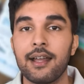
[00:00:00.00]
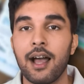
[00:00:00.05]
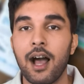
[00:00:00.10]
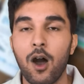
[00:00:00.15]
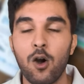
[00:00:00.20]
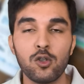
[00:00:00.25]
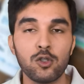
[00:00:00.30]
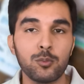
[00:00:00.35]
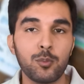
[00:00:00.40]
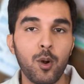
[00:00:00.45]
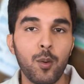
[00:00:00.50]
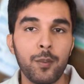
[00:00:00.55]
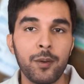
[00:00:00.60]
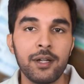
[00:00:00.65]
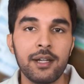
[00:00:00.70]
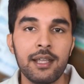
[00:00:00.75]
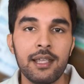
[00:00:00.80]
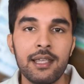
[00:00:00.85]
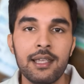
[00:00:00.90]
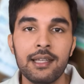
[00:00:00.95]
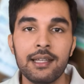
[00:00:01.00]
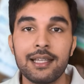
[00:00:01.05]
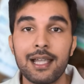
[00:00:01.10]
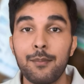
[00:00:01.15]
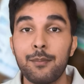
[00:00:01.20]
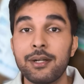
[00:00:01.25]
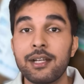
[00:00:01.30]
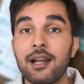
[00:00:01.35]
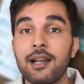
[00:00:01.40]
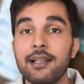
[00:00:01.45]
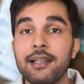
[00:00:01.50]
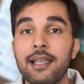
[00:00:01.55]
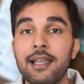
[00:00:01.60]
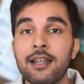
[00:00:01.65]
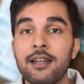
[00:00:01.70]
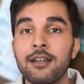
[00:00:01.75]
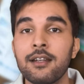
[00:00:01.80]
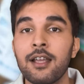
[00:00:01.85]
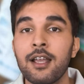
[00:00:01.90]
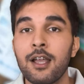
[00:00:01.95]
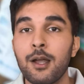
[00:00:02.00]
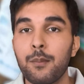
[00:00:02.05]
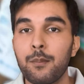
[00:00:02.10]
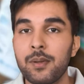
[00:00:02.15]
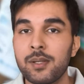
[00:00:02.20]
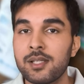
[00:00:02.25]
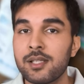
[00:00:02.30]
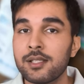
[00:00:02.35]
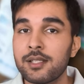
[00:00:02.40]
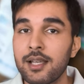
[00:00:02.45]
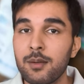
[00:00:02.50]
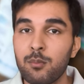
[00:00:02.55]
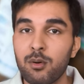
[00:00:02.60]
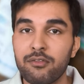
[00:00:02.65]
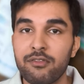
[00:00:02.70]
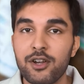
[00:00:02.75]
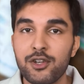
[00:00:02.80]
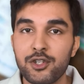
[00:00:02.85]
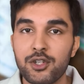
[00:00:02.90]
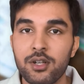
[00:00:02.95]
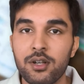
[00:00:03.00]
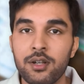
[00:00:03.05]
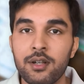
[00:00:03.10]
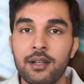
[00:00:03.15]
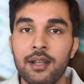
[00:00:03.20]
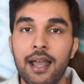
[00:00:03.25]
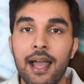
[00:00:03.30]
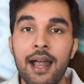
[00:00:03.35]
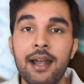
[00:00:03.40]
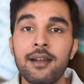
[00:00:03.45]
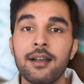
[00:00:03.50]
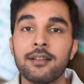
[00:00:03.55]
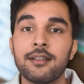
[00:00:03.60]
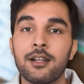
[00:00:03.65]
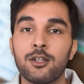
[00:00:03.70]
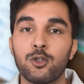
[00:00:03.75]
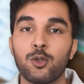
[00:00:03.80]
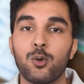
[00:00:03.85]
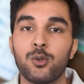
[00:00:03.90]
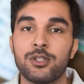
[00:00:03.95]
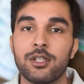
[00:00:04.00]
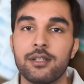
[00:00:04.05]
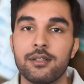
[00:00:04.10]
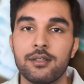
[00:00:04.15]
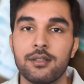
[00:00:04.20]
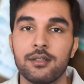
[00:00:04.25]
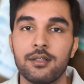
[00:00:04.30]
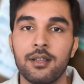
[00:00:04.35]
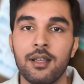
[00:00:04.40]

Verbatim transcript: हाउस प्रॉपर्टी कैपिटल गेन बिजनेस एंड प्रोफेशन एंड अदर सोर्सेज